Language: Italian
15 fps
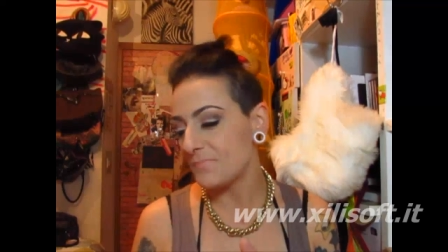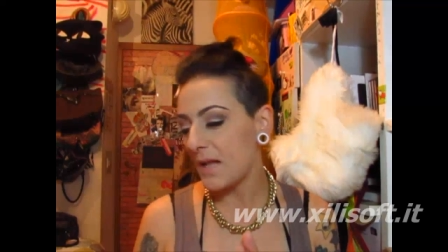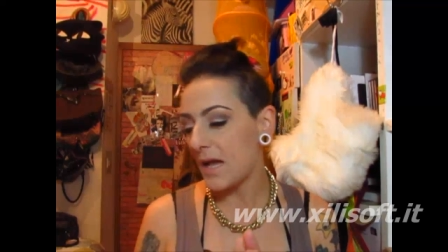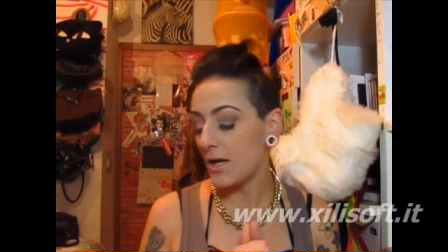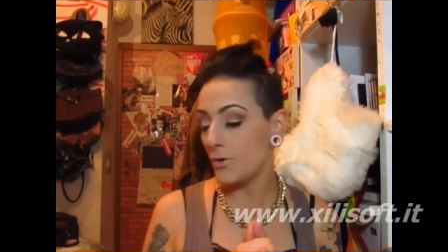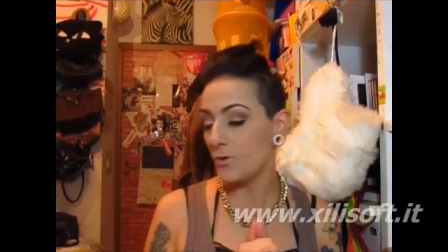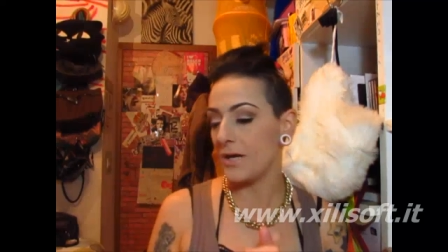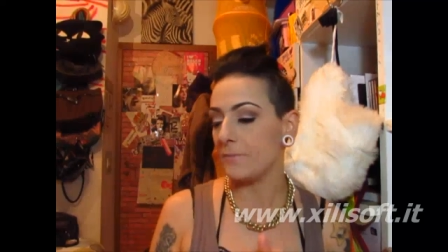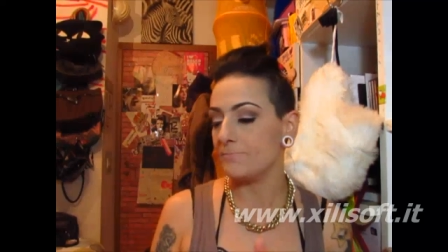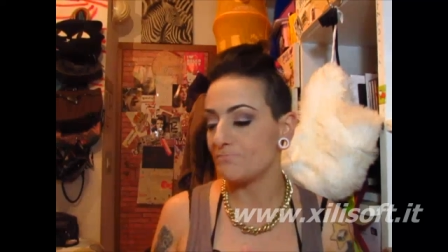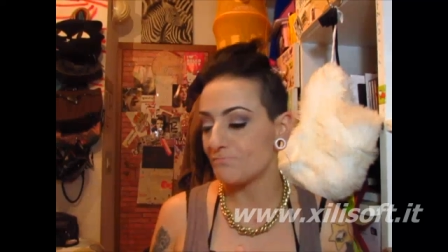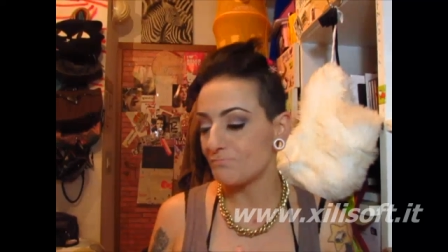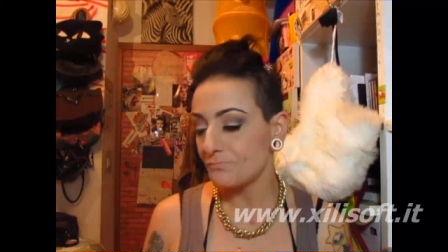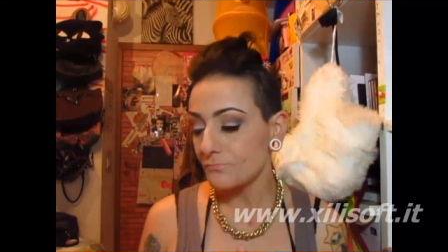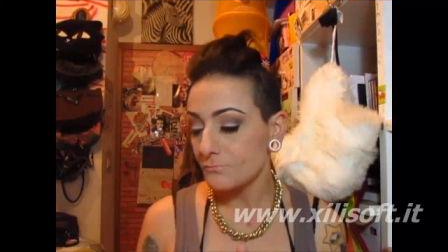Allora,
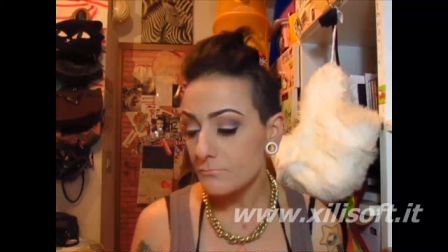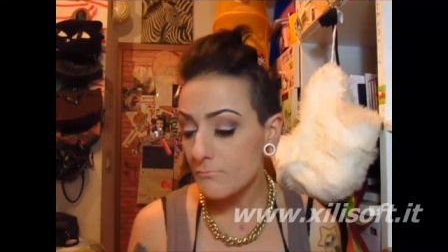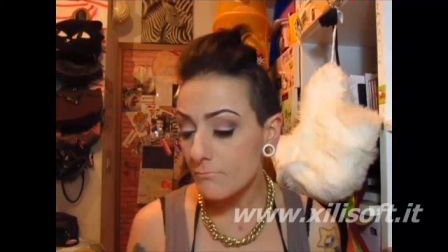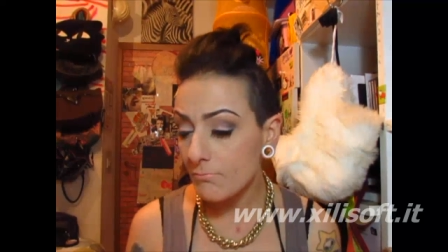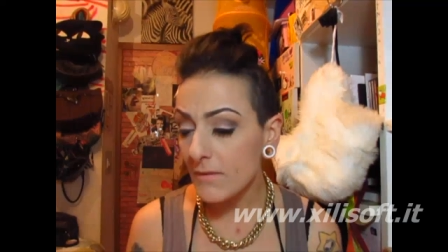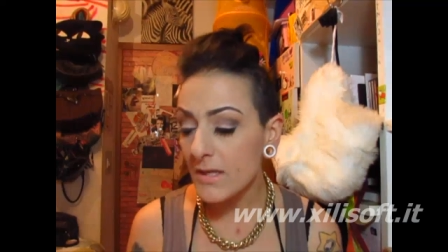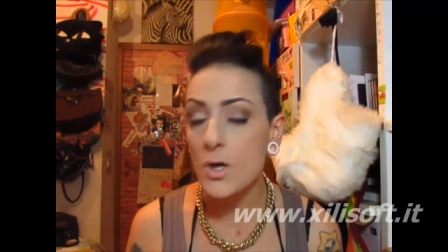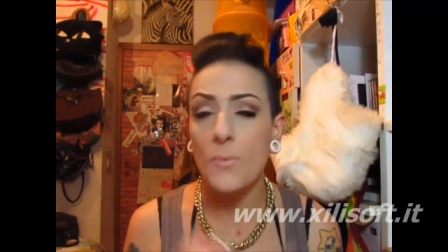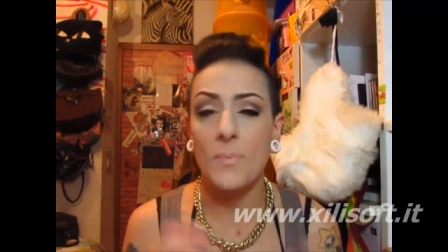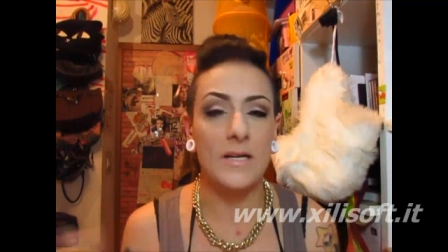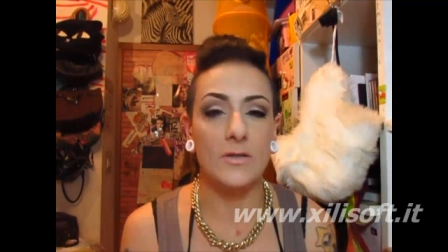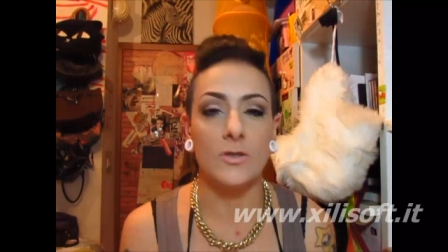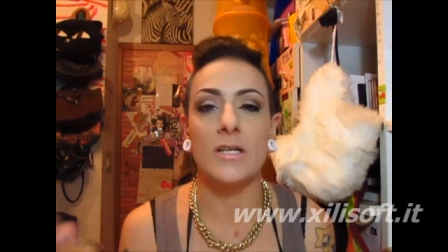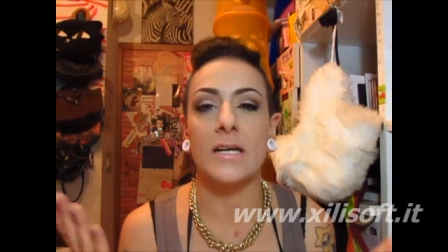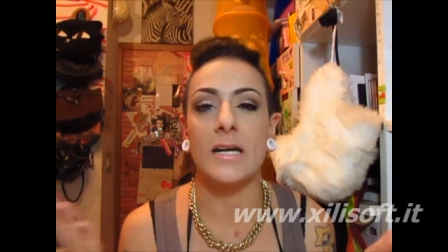io ho
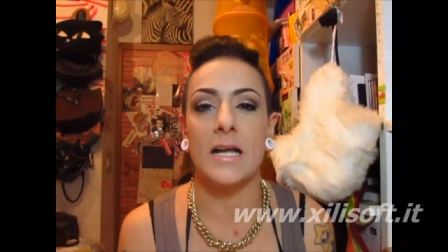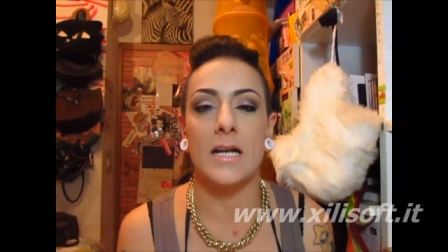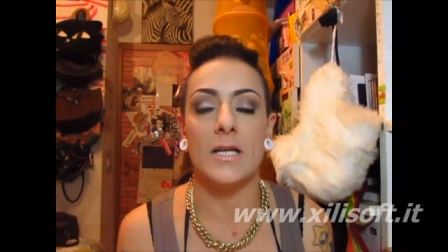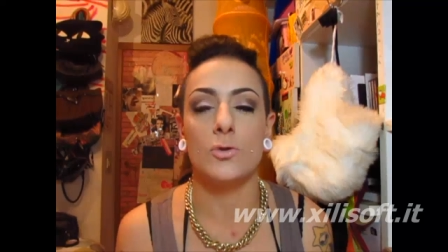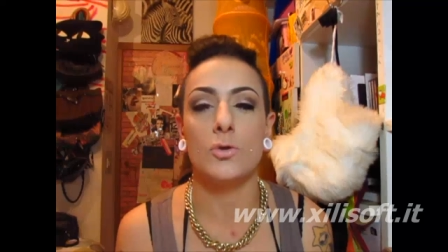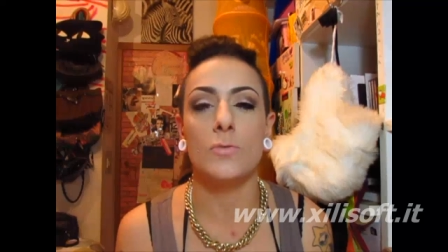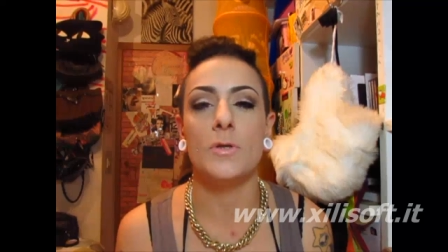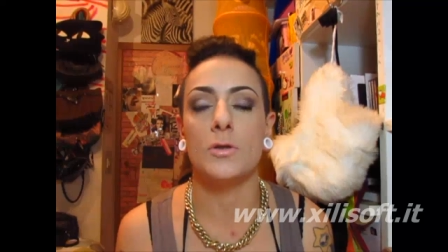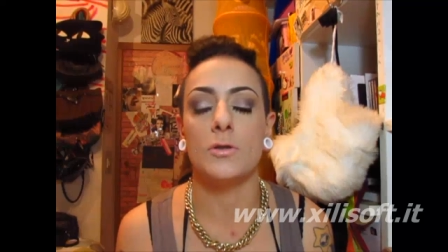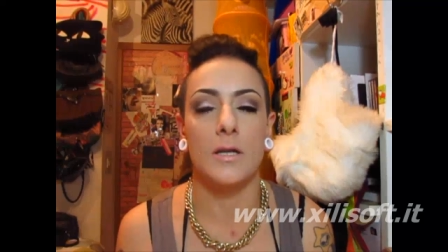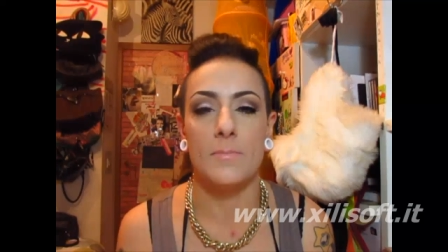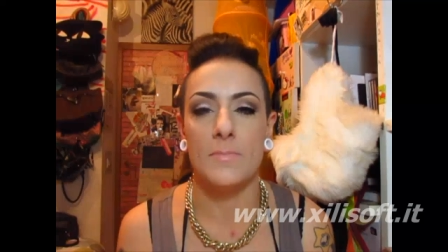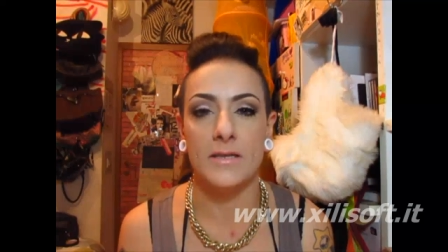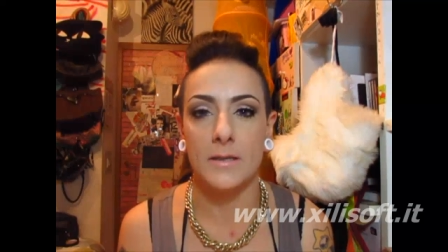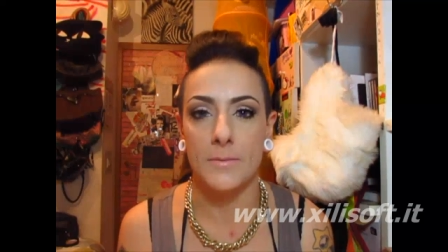aperto il canale YouTube
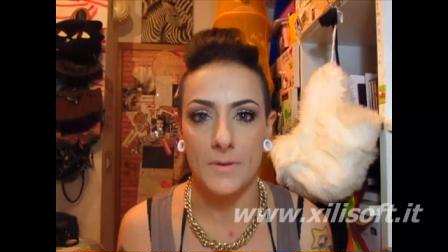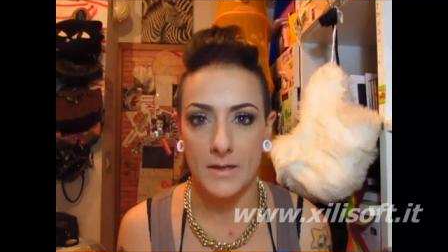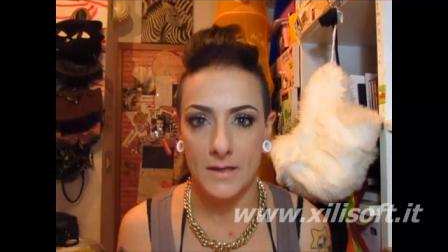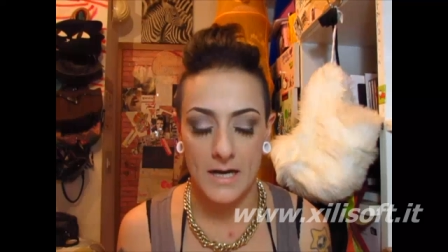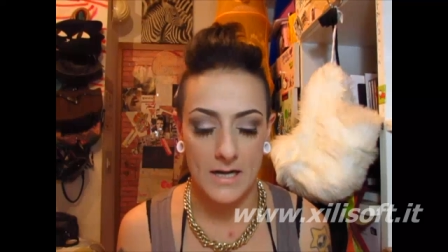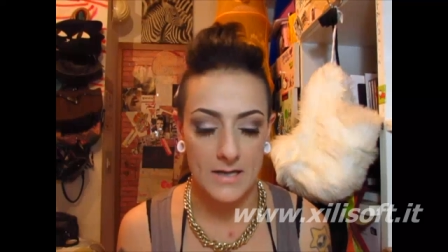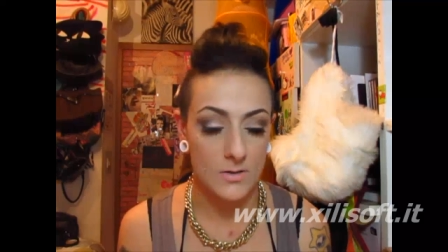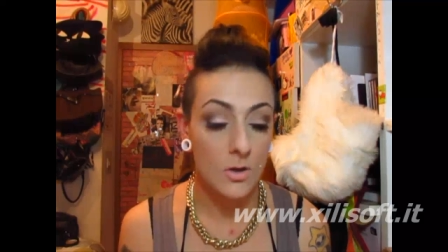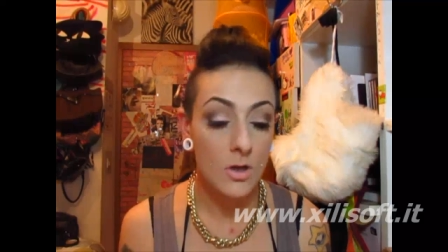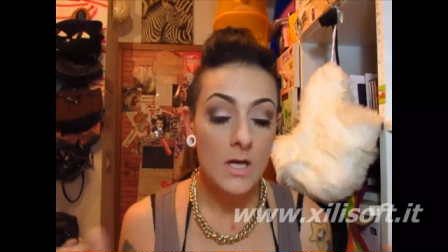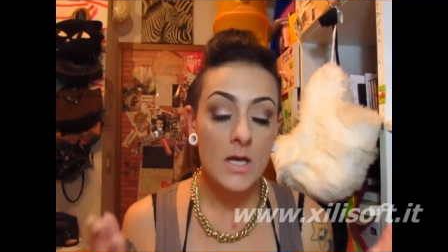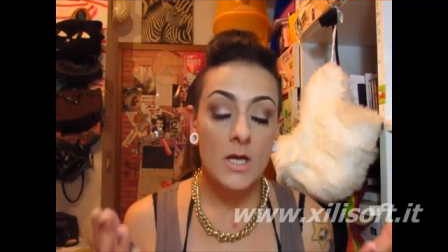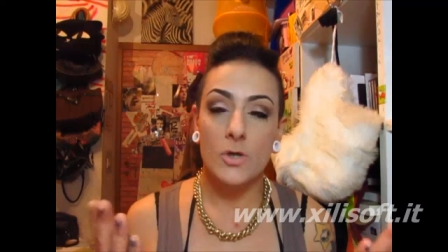totalmente per caso,